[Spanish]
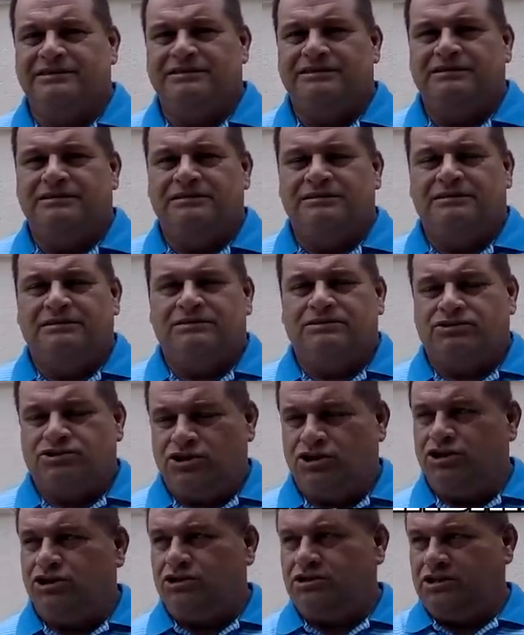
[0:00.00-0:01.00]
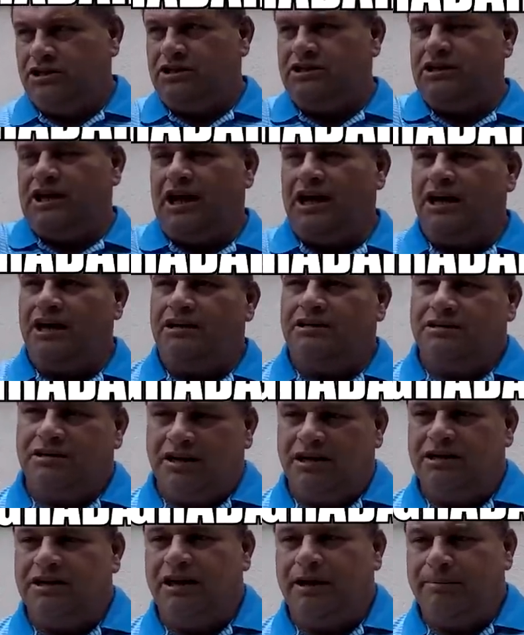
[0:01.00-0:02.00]
la panadería y toda la cosa.
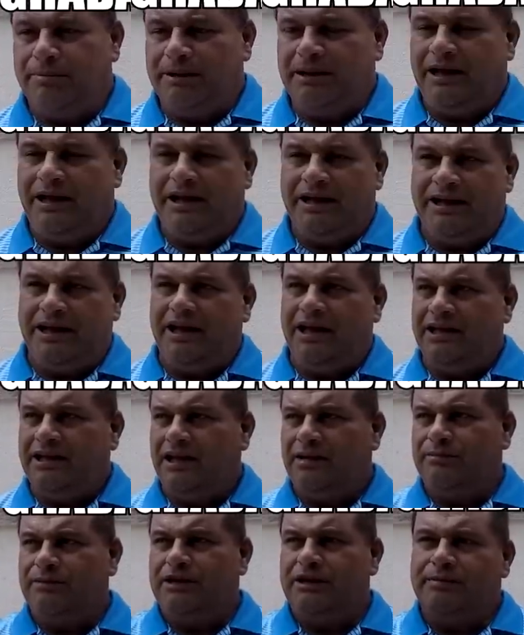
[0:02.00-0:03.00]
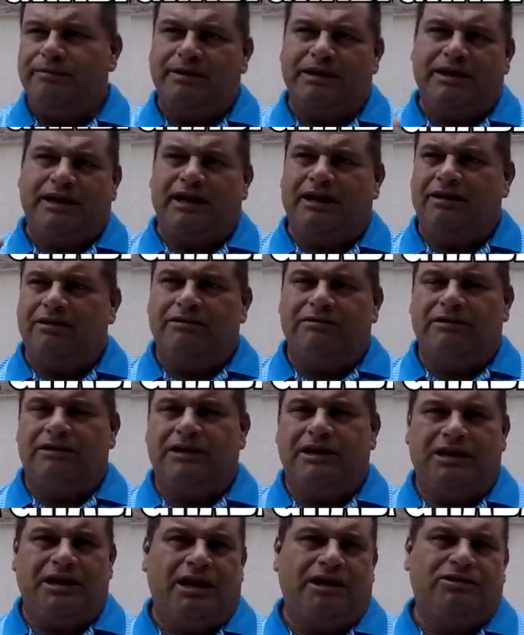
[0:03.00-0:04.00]
Eh, la panadería y el mini mercado, en
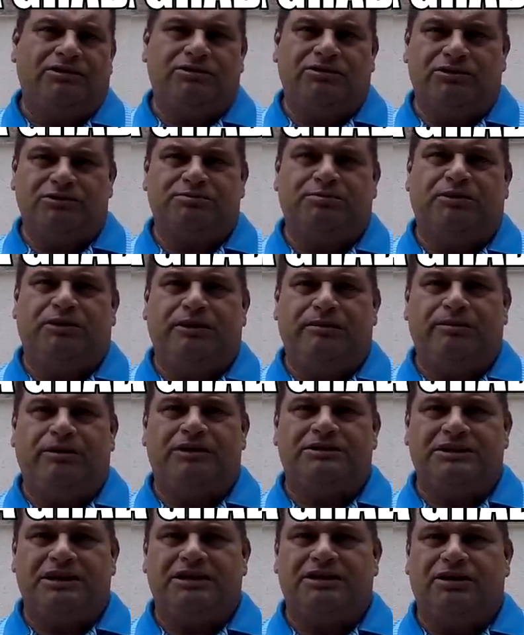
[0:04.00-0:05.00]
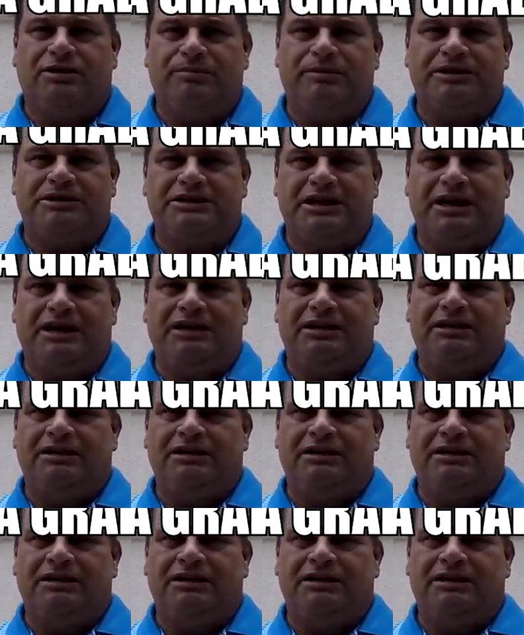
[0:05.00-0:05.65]
cualquiera de los dos podemos hacer el comercial. Ah,